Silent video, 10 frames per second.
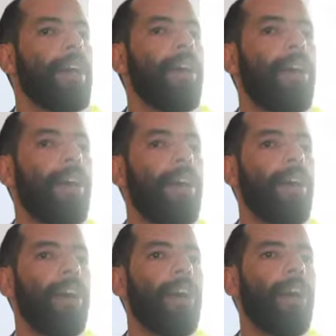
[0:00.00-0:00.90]

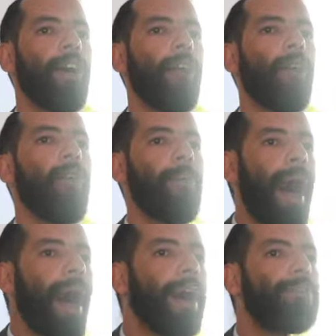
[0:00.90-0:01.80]
آه،
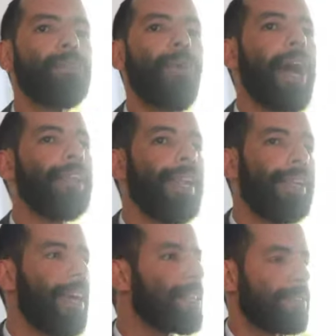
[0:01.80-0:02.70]
ومع مجموعه ديال
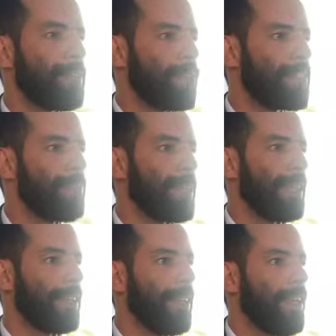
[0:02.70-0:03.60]
الناس
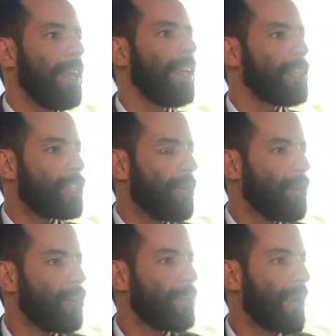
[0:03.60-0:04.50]
مهتمين اللي جاو
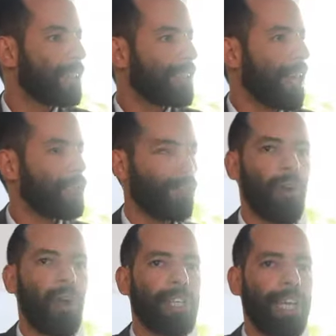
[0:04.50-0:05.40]
اليوم
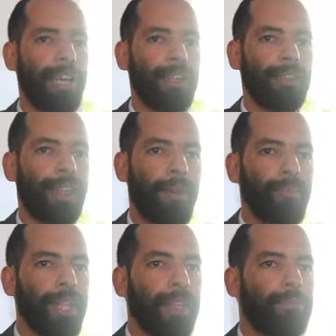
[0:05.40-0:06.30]
تذكروا كان عندنا
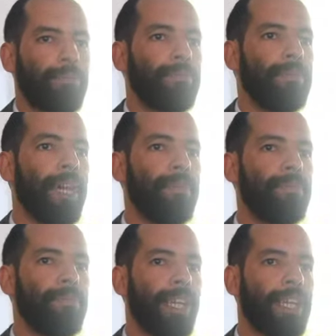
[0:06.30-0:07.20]

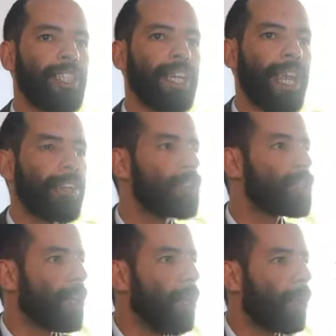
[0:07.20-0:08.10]
لجنه العدل
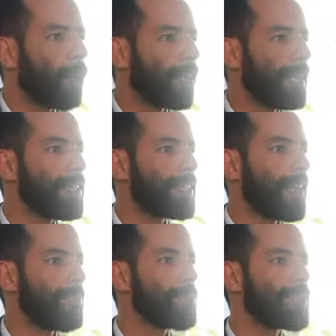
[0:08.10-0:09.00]
والتشريع وحقوق
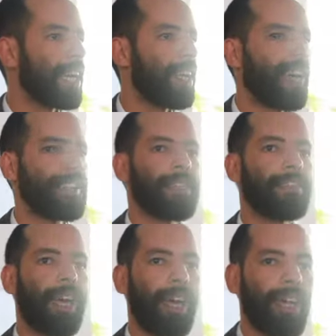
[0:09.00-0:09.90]
الانسان ممثله في حسن
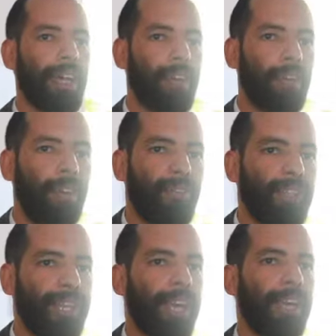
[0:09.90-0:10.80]
طارق
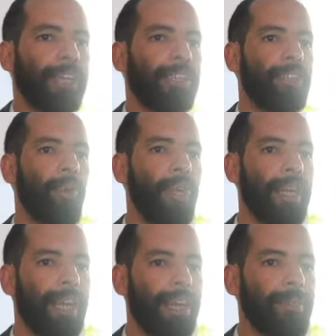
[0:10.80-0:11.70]
الفيدراليه
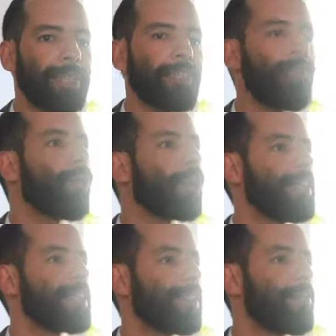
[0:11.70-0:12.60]
الدوليه لرابطه حقوق
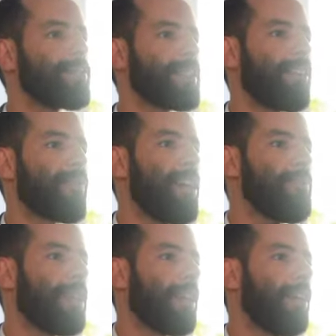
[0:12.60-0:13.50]
الانسان ممثله في
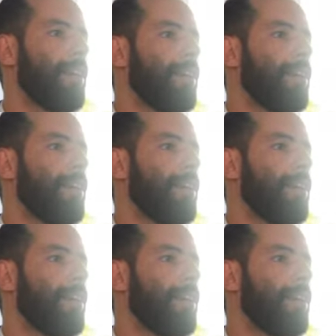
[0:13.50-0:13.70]
امينه